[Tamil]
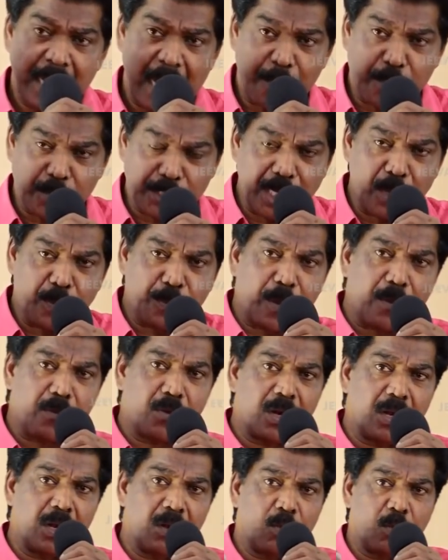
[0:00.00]
அப்போ
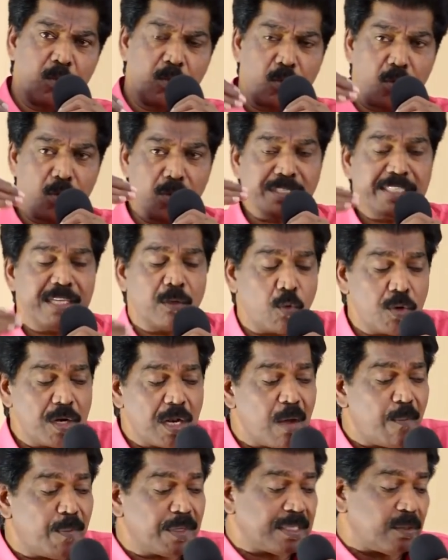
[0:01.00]
பவுல் கொலோசியர்
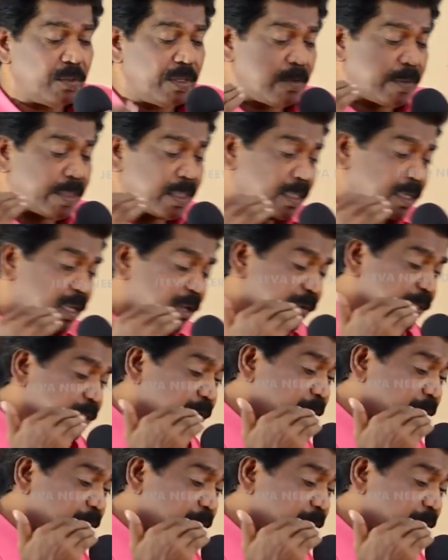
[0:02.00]
ஒன்றாம் மதியம் இருபத்தெட்டாம்